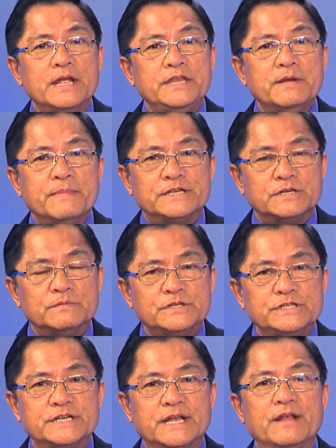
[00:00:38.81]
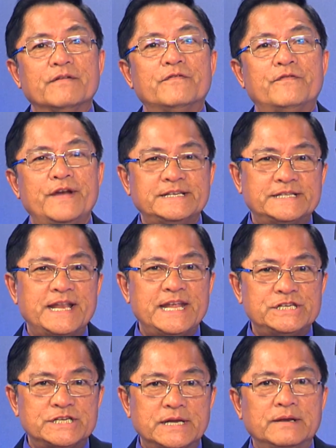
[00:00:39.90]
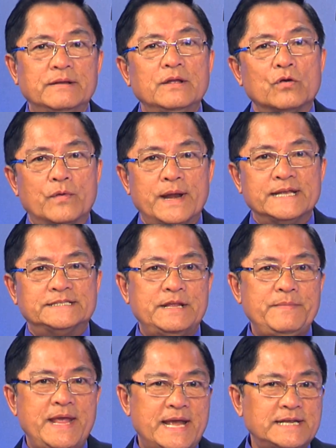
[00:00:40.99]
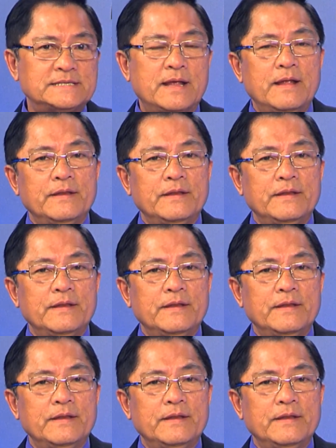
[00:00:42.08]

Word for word: Nhưng mà trong chương trình Face the Nation của đài C B S